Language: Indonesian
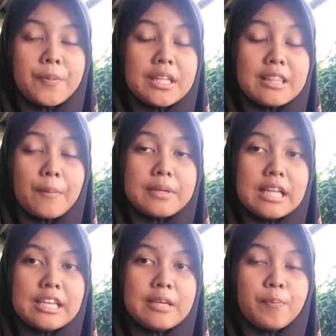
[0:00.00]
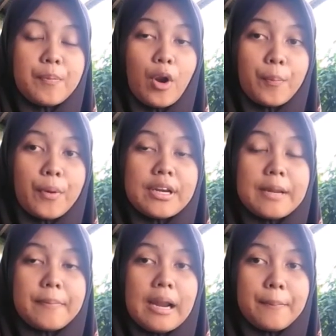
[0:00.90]
tetap menjadi pelopor
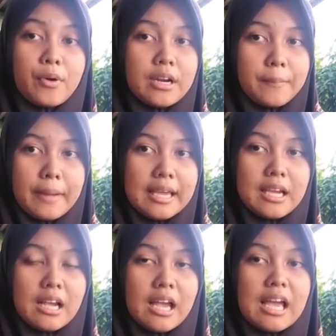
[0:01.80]
dan pelapor yang baik,